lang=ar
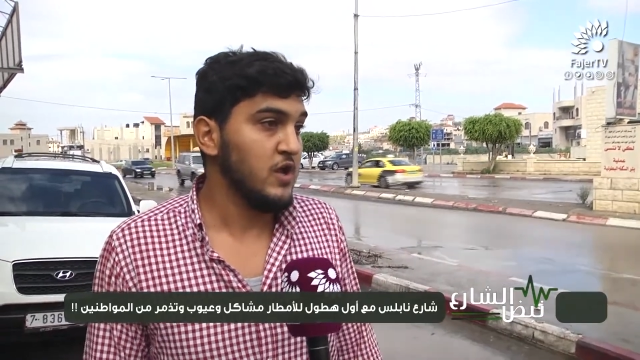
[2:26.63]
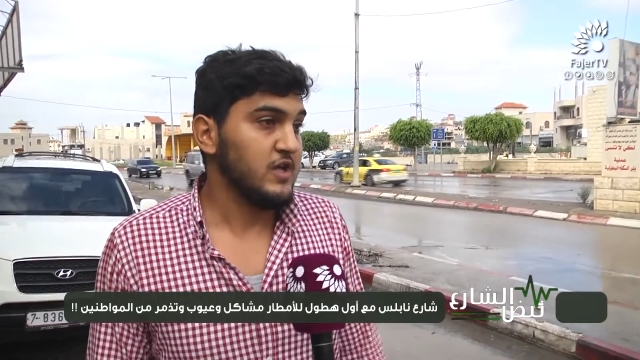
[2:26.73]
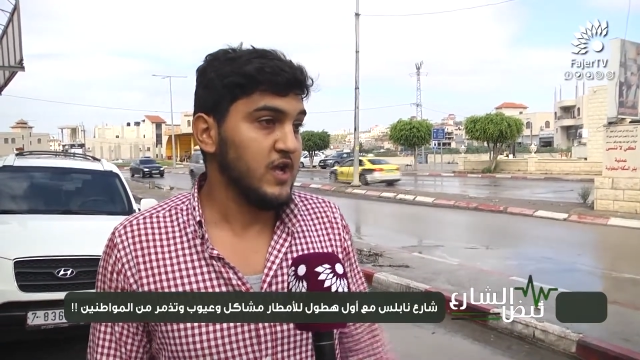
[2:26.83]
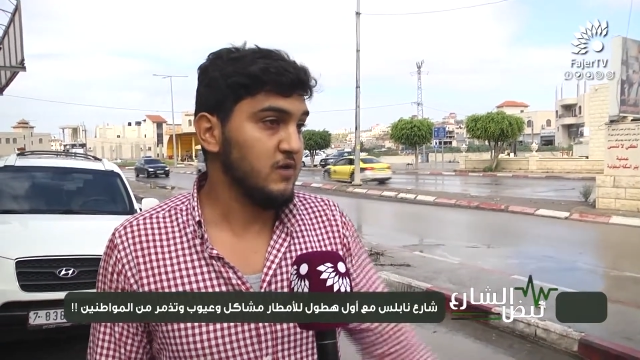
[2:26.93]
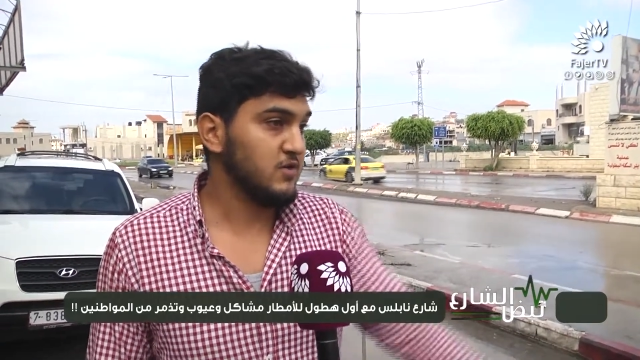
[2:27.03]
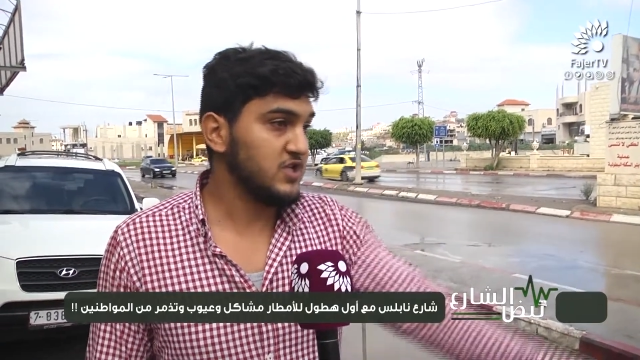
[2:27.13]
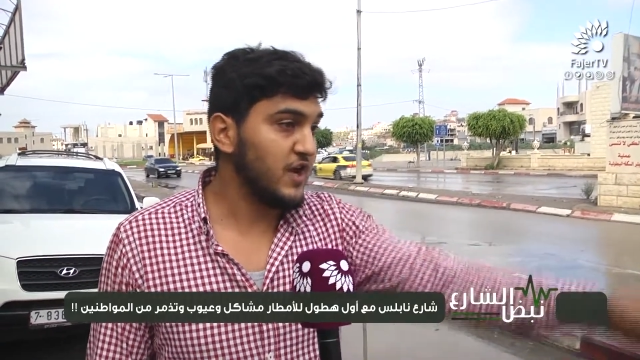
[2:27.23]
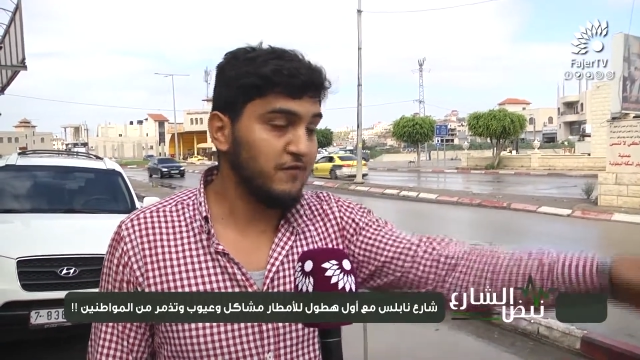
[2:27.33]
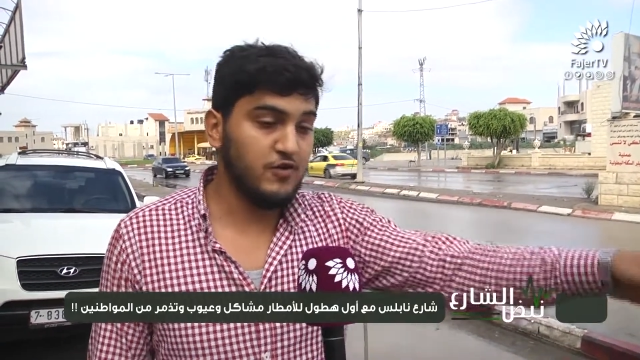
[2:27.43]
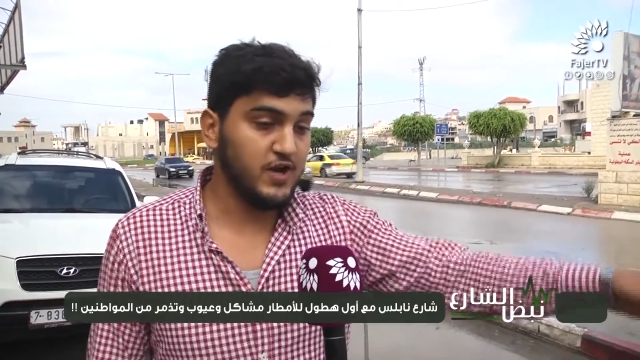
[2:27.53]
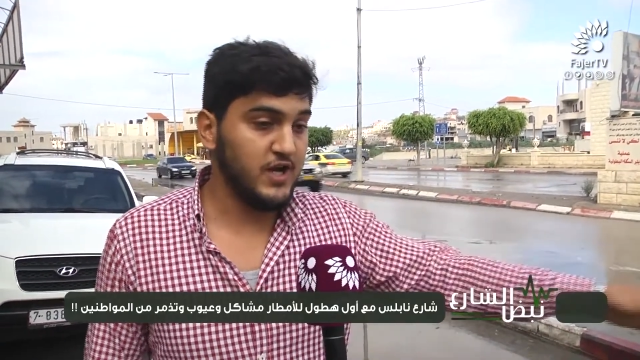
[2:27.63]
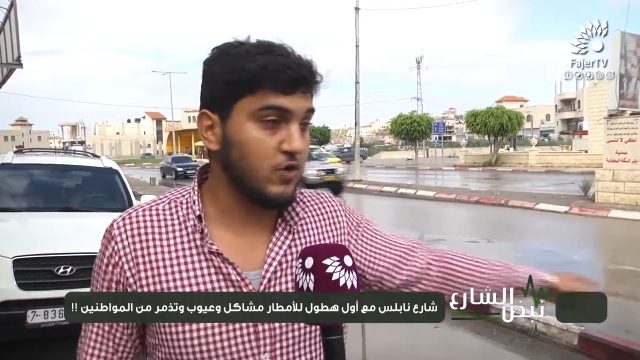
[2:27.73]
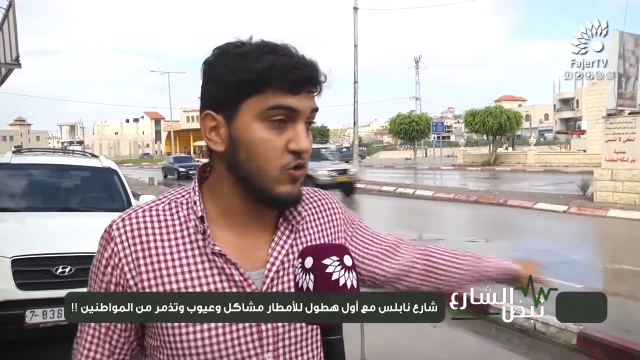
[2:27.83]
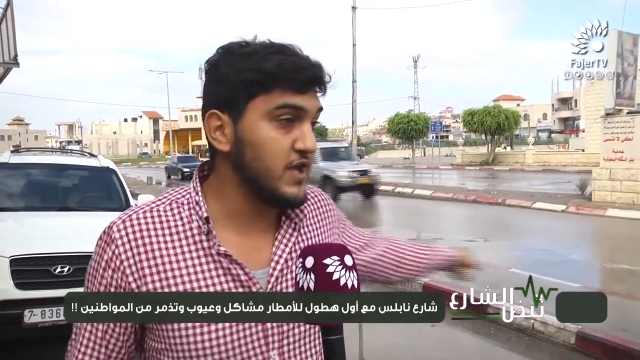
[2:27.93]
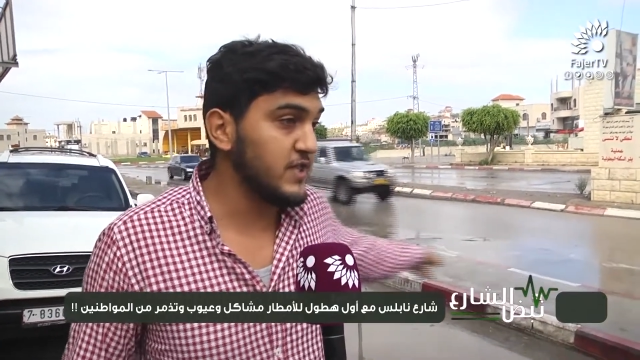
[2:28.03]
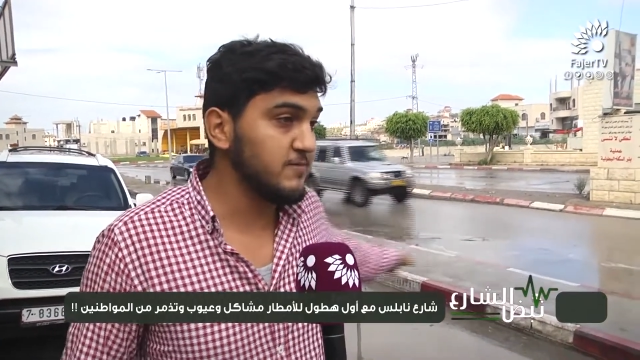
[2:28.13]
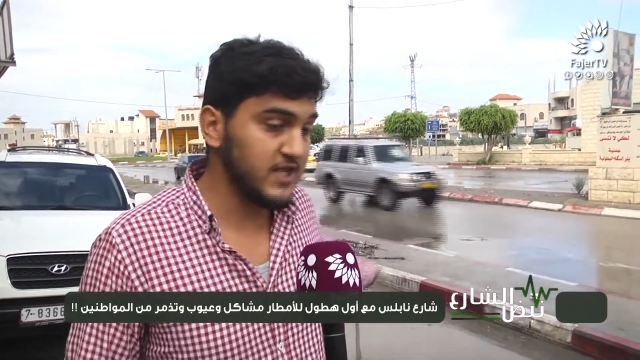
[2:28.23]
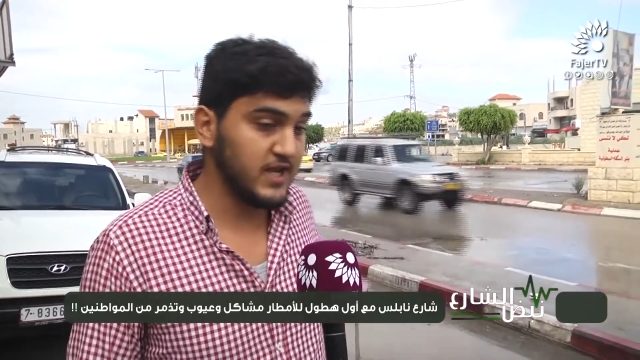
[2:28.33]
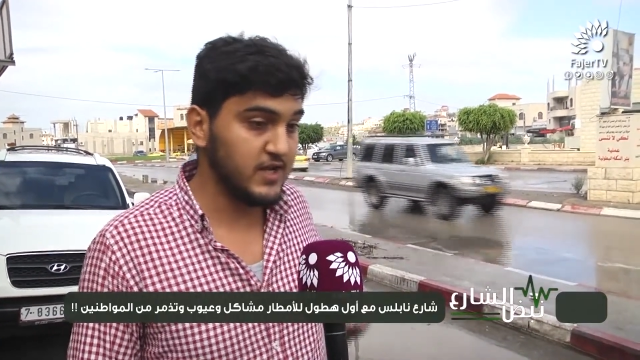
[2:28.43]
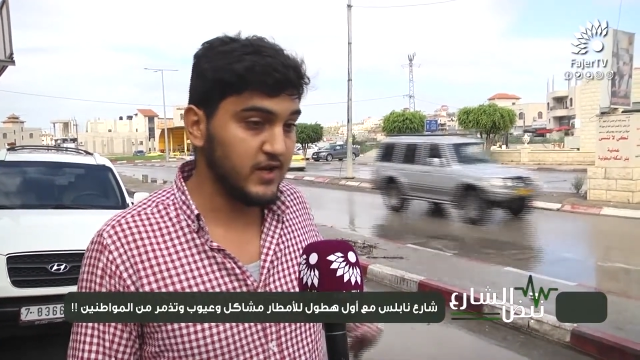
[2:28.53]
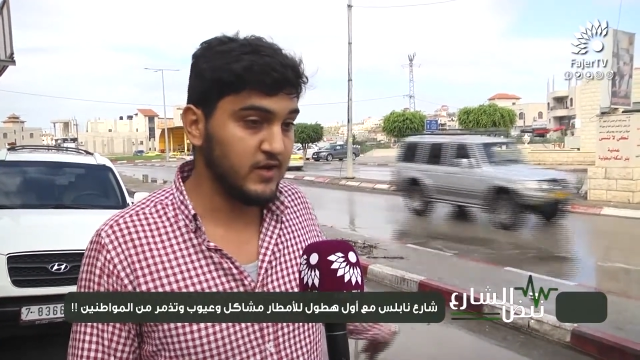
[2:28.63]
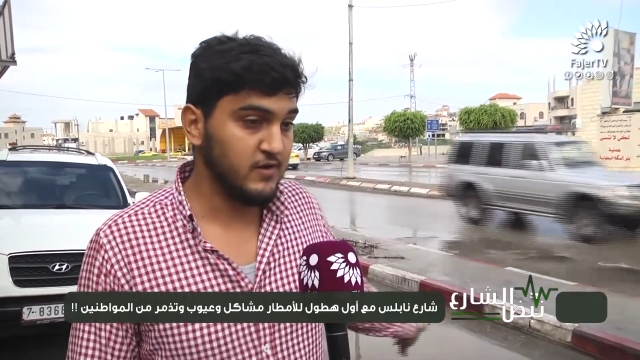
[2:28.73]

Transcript: يعني المصارف هون عندنا كلها مسكره